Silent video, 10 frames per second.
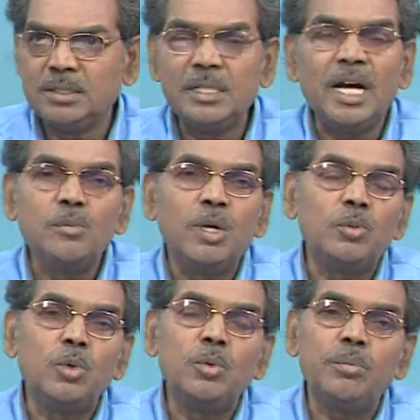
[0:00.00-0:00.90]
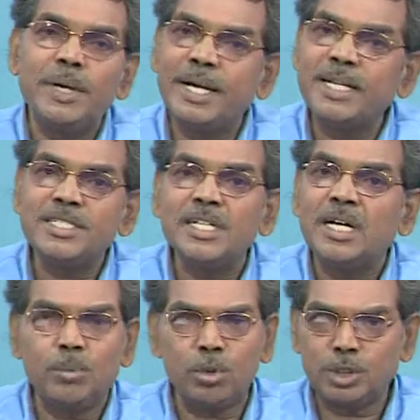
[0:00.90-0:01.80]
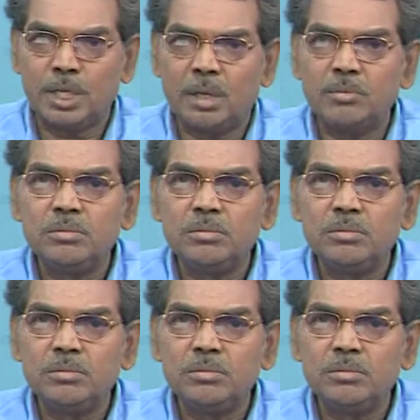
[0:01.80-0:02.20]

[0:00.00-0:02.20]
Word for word: దాన్ని మనము మెకానిస్టిక్ అప్రోచ్ అన్నాం